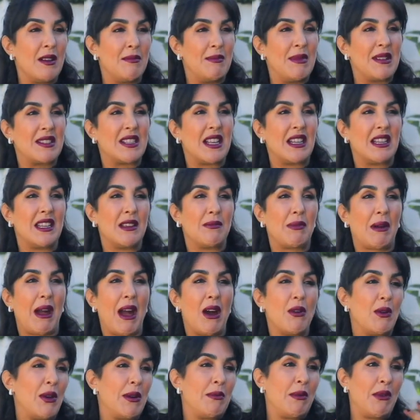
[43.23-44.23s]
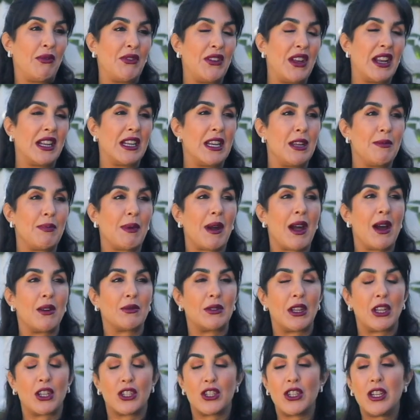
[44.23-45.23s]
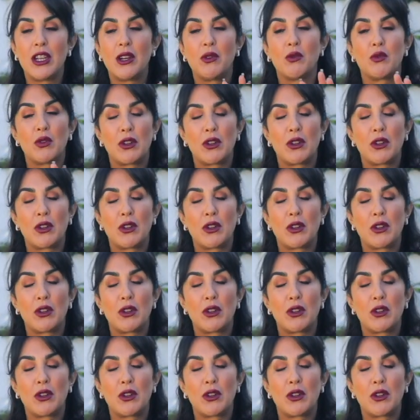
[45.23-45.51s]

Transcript: مازال اللي يبقى وانا ما فيا اللي يبقى وداك الشيء